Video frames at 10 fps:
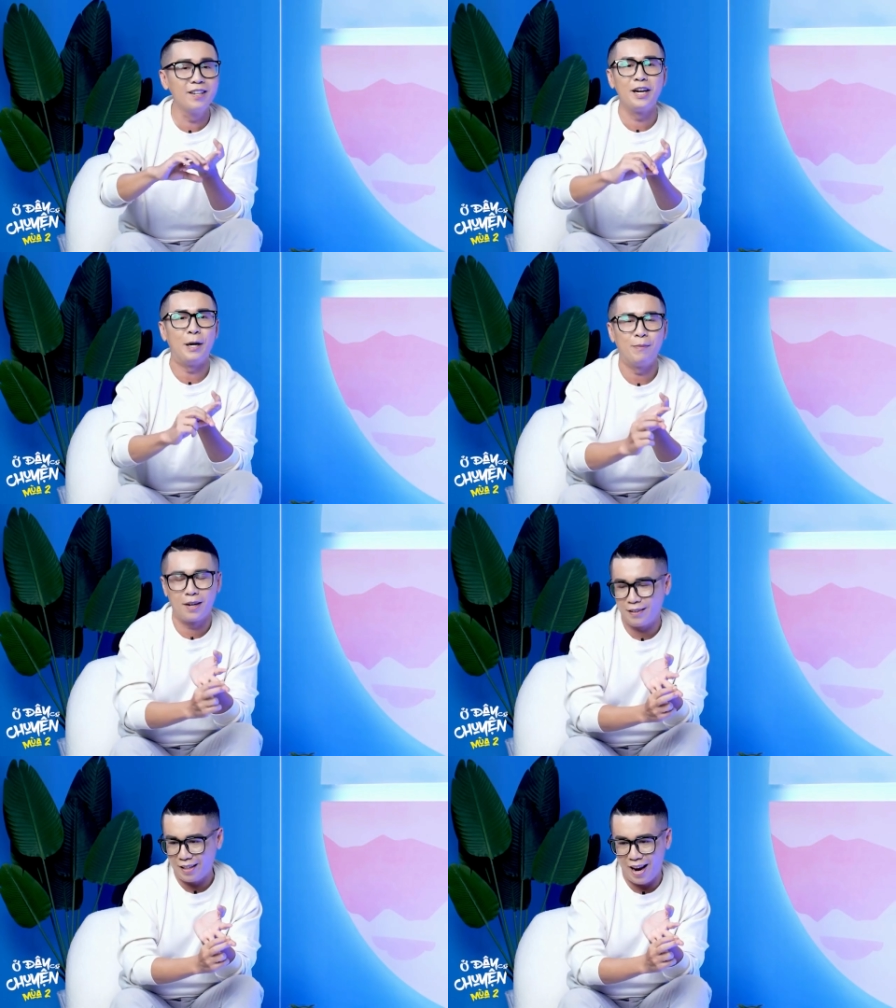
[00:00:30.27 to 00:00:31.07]
kinh
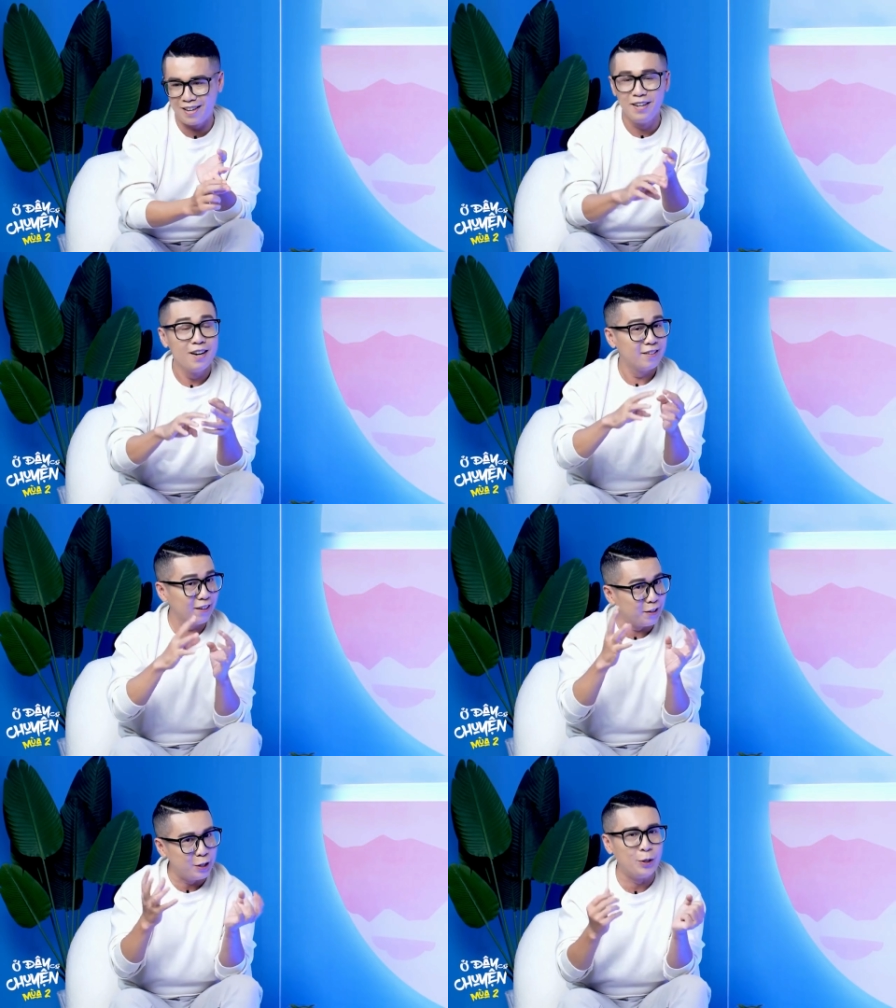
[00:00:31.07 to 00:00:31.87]
nghiệm content,
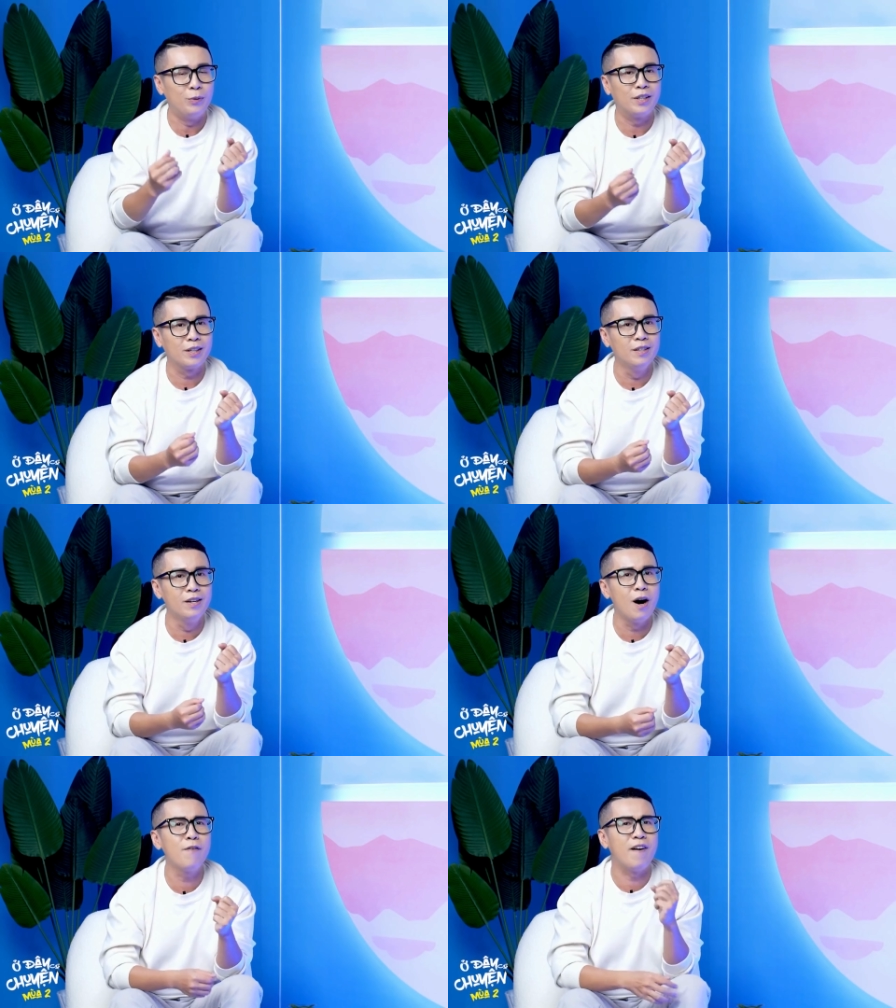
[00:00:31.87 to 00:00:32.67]
rất là nhiều những
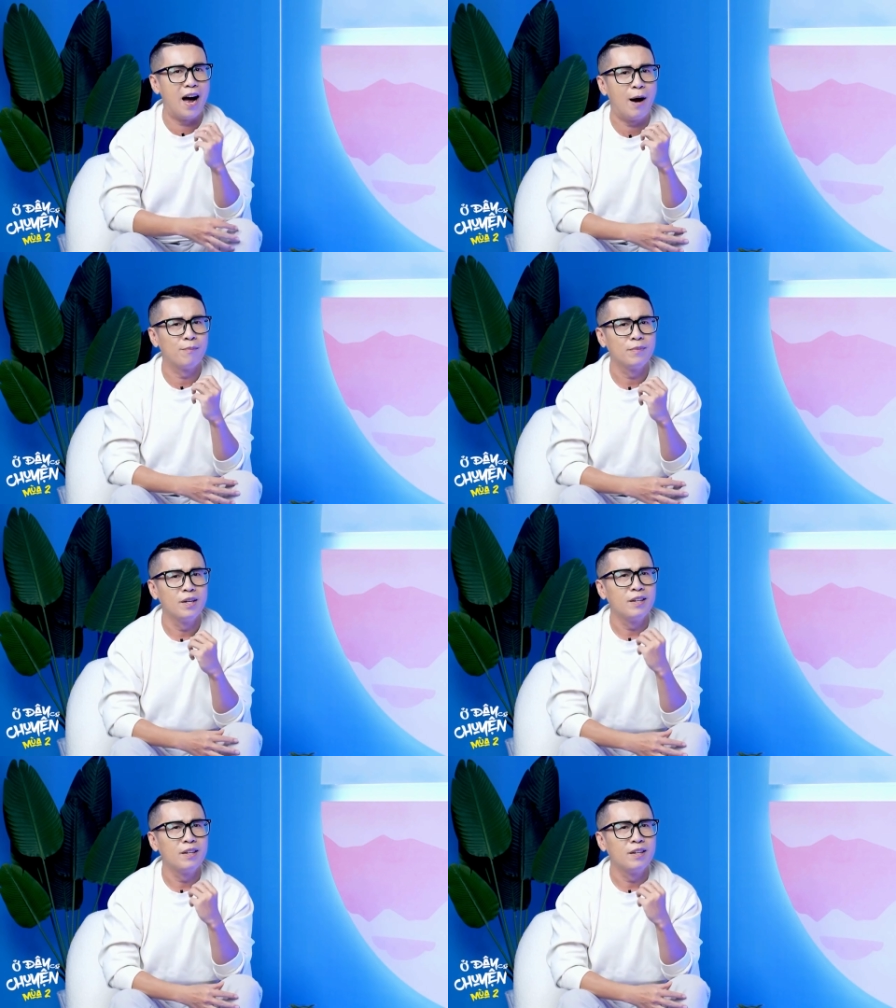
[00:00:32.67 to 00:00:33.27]
thứ đó. Và